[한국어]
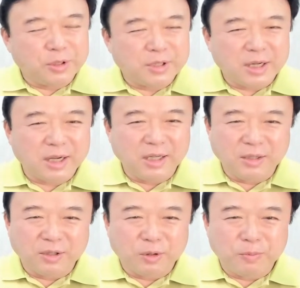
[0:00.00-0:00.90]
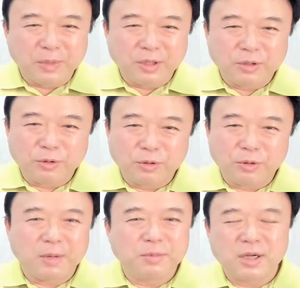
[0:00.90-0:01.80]
살아있는 것만으로도
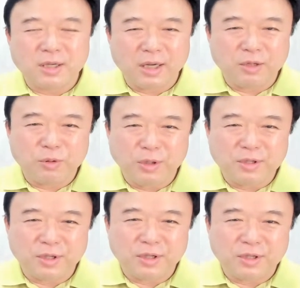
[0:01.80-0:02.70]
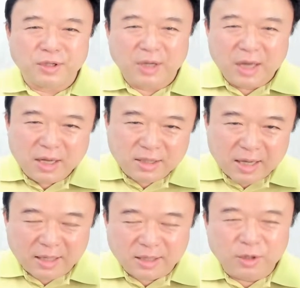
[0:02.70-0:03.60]
감사한 게 또 있어요. 그래서
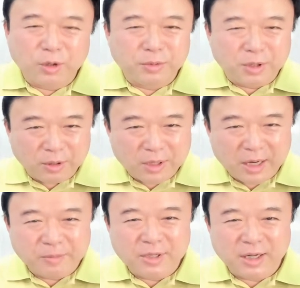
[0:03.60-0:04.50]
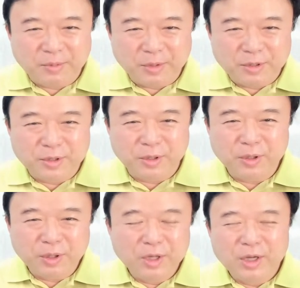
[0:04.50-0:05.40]
작은 것부터
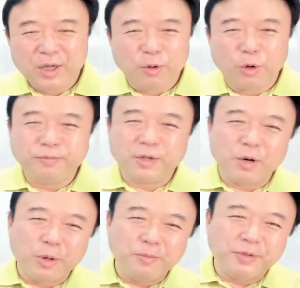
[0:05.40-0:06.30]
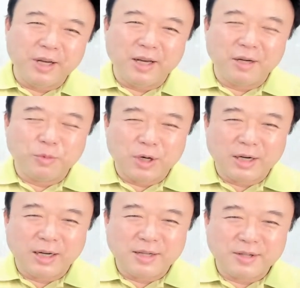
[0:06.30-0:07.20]
감사하면서 오프라 윈프리가 뭐라
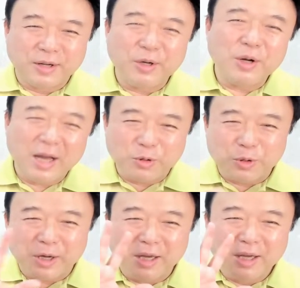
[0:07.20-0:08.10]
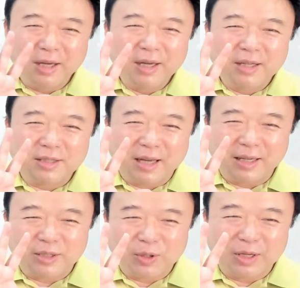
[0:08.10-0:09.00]
그랬어요? 하루에
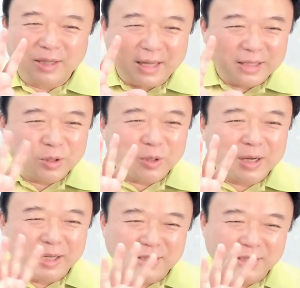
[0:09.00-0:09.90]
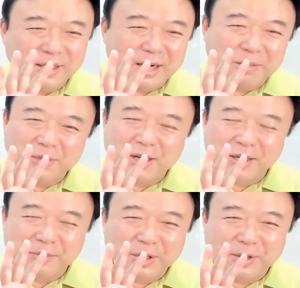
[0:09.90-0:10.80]
자기 전에 다섯 가지를
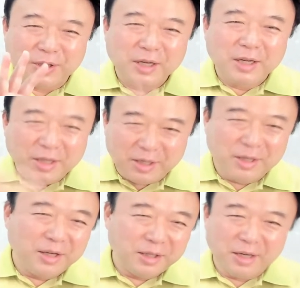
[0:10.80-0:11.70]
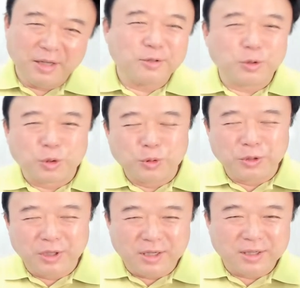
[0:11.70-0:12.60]
감사하면 아, 계속 좋은
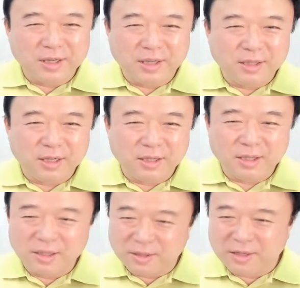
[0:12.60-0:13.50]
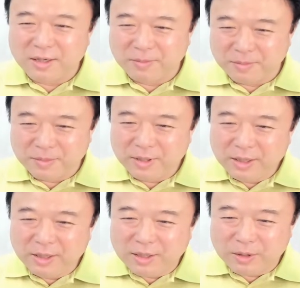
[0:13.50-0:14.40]
일이 생긴다 그랬는데 그 사람
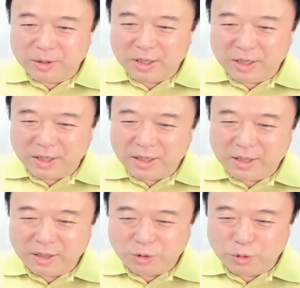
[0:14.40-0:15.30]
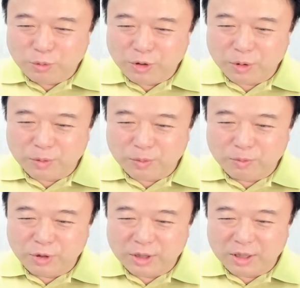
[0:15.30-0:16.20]
그렇게 해가지고 무척
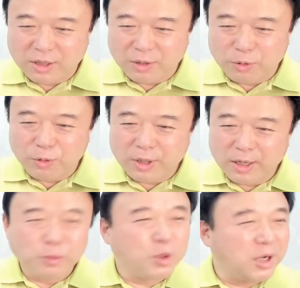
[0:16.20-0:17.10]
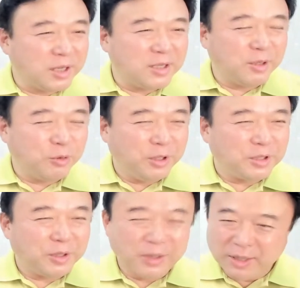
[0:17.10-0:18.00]
부자가 되고 행복하게 살고
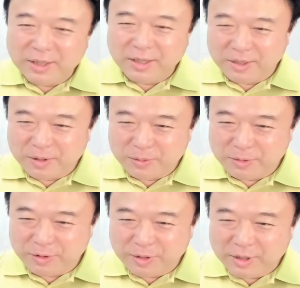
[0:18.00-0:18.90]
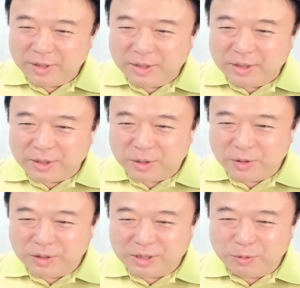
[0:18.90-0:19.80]
있죠. 예, 여러분
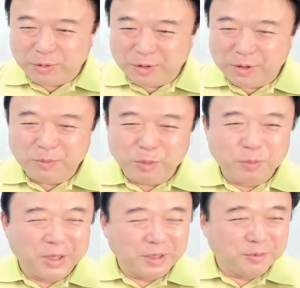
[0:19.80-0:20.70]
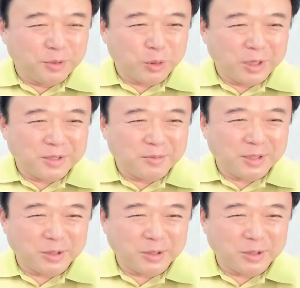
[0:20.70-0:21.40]
그런 친구들을 본받으면 좋겠습니다.